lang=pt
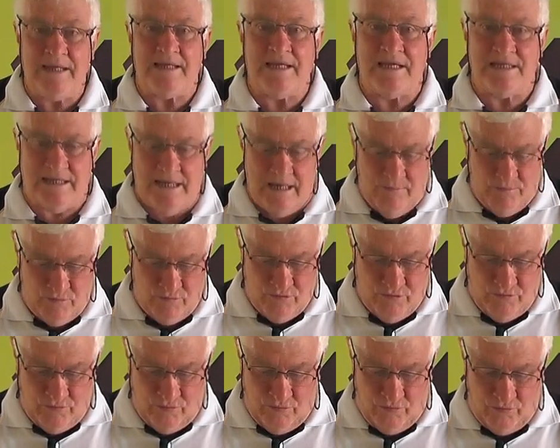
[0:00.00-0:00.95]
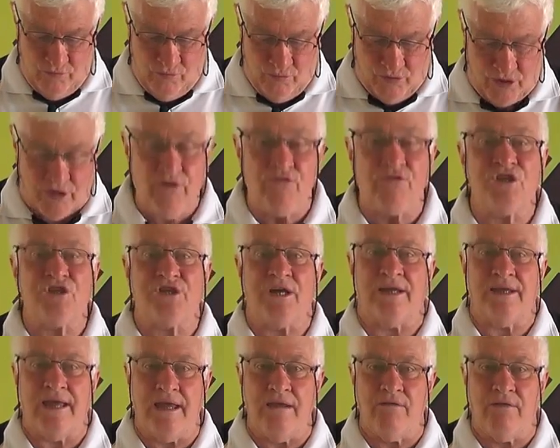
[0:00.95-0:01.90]
de dezembro no, no, no Rio de
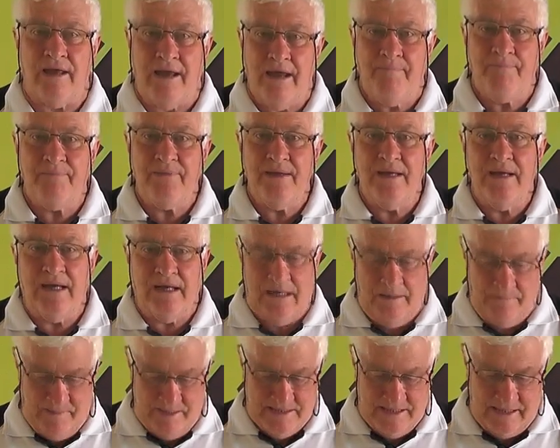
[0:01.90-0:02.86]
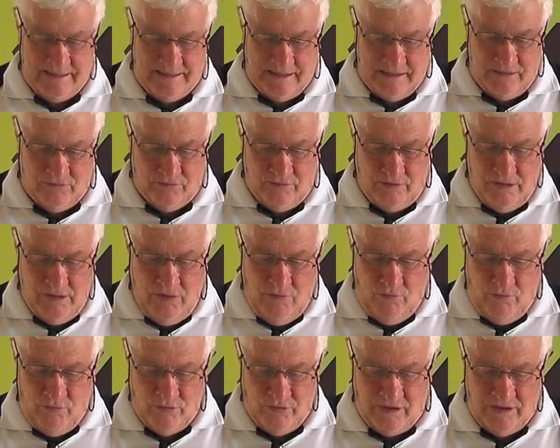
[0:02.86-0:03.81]
Janeiro, né? Representando
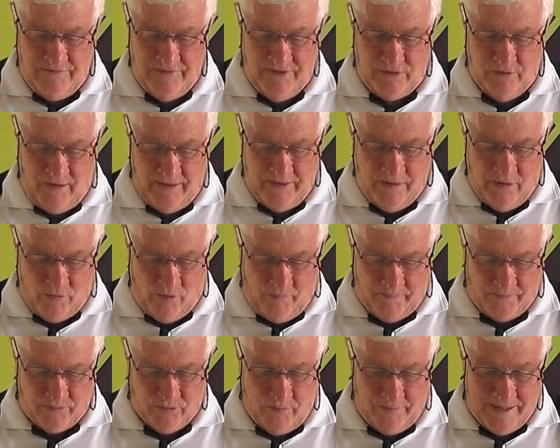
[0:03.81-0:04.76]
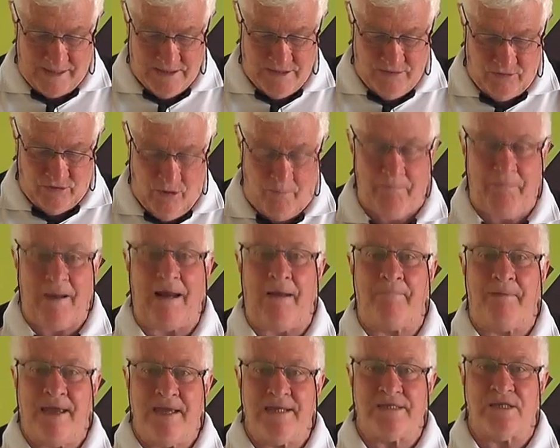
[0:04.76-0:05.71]
a União da Vitória na Copa do Brasil. Então,
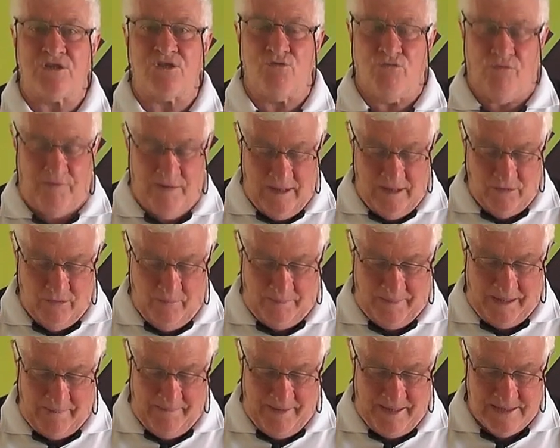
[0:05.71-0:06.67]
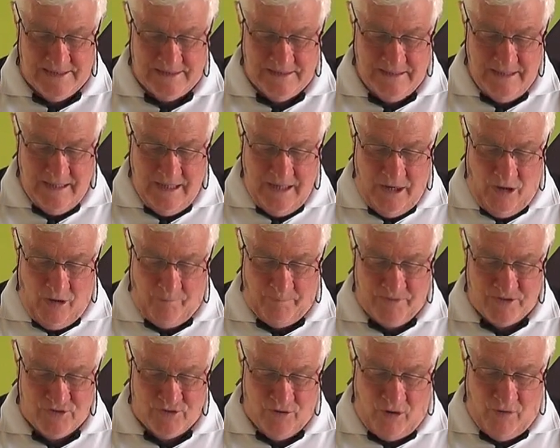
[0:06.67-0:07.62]
parabéns a Gilvano, parabéns ao
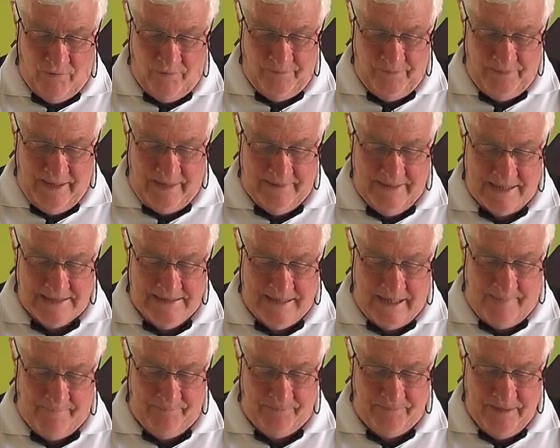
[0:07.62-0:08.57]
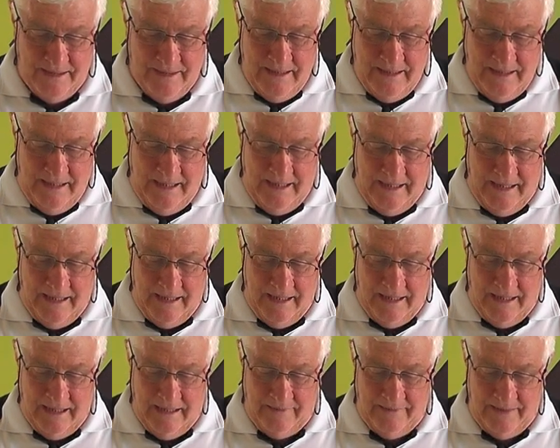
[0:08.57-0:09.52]
pessoal né, dessa,
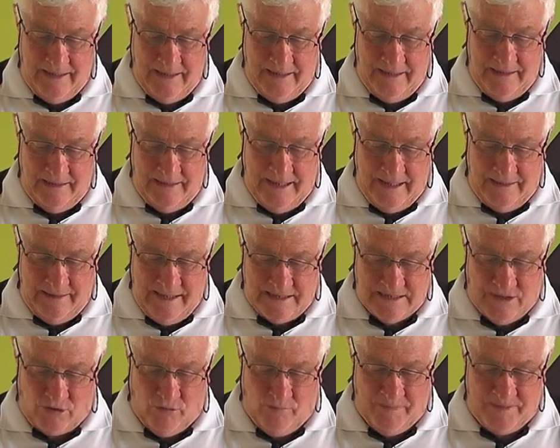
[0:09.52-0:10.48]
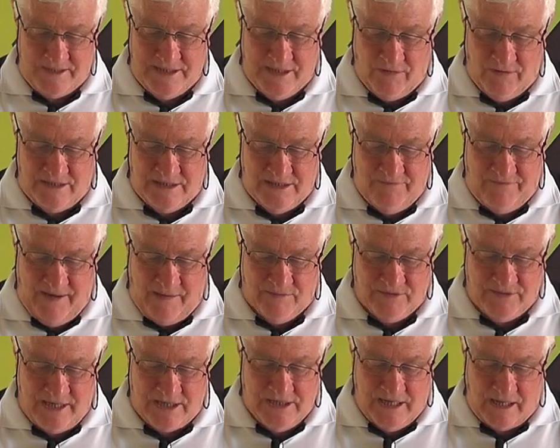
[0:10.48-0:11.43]
é, de, de, nessa competição que
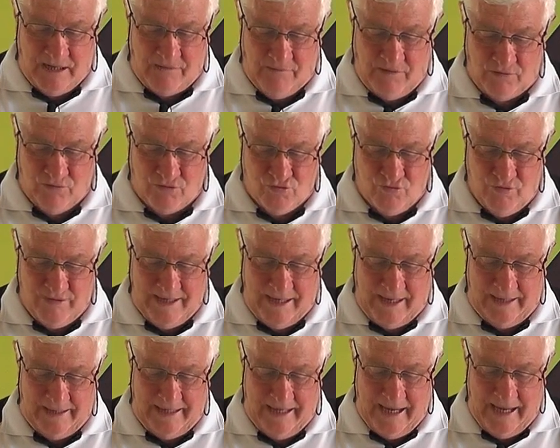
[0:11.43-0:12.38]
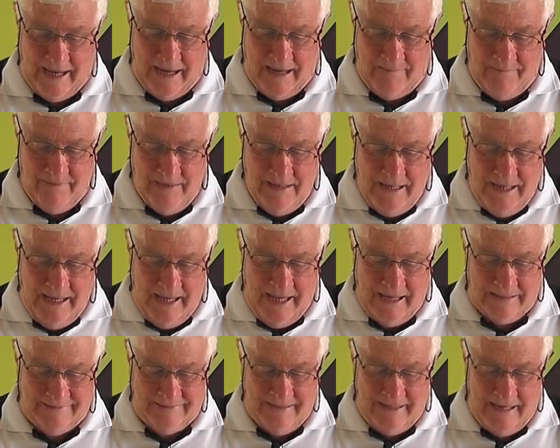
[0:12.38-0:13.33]
tivemos lá em Jaraguá do Sul, que, é, que é, a, é,
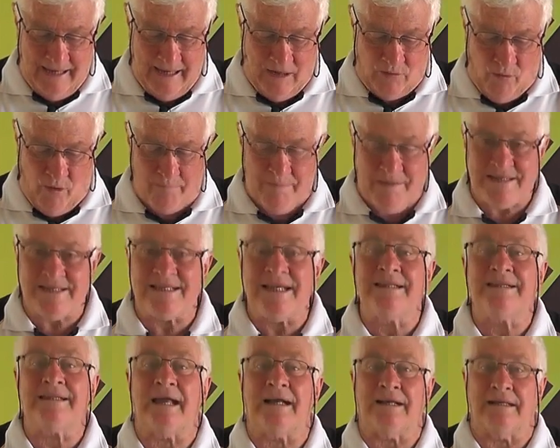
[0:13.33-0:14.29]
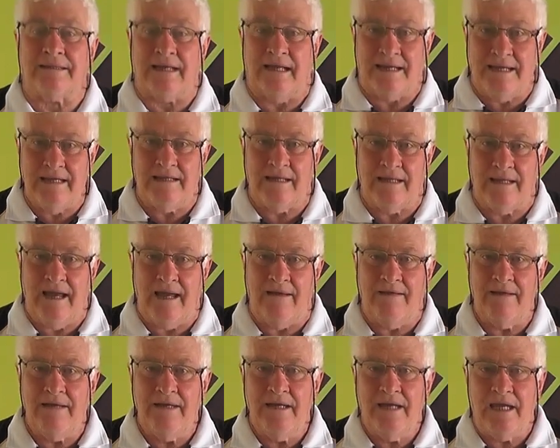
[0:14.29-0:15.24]
a, é a Copa Santa Catarina, né?
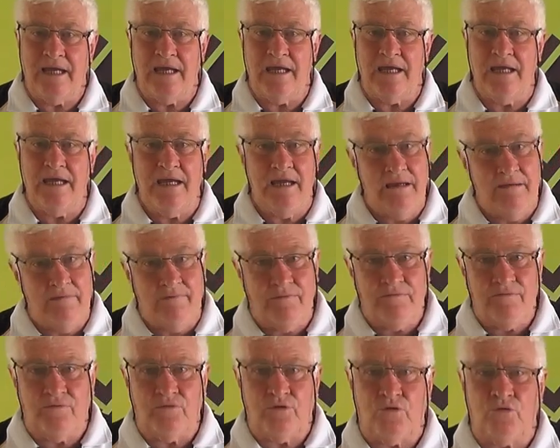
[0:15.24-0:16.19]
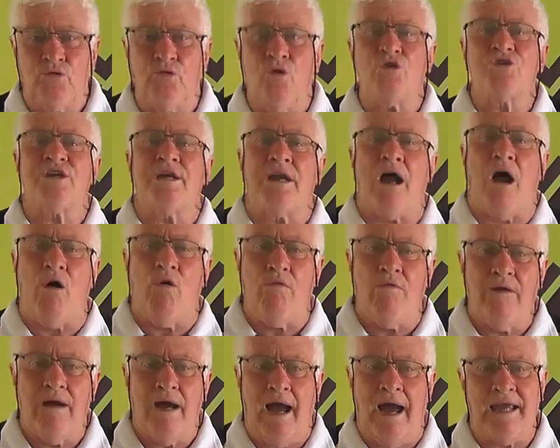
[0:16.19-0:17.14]
E no
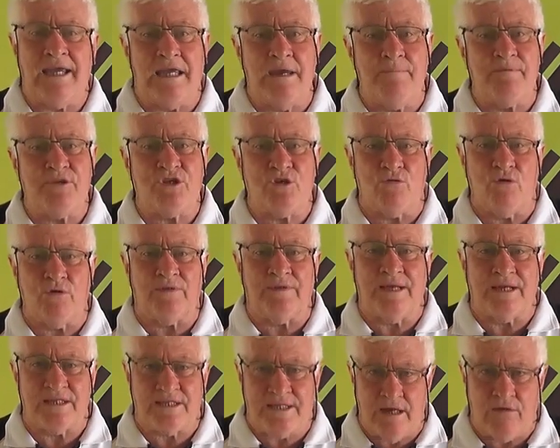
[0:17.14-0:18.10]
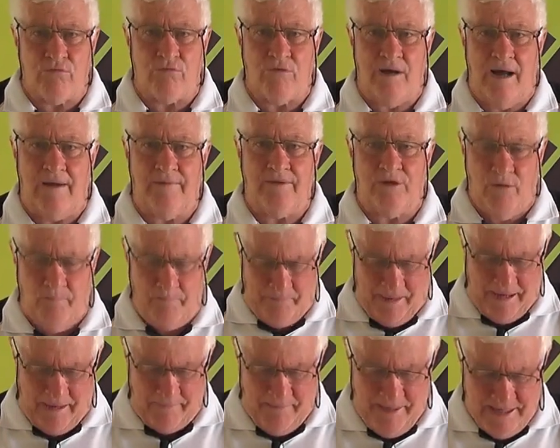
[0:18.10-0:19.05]
geral, a equipe tirou o terceiro lugar. Então,
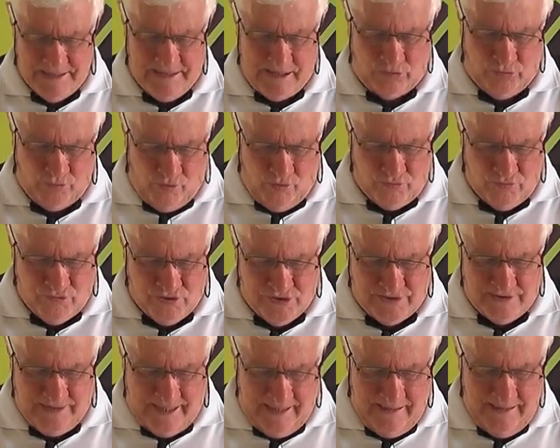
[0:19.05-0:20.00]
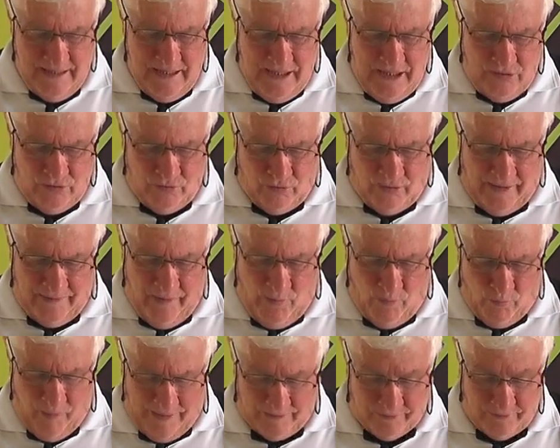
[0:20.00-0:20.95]
parabéns a todos né, do
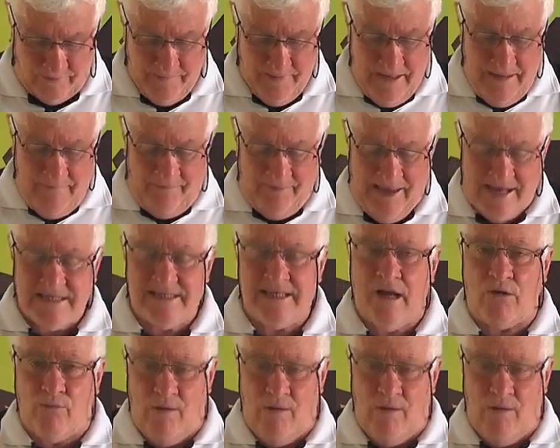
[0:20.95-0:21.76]
Canal 4. Nesta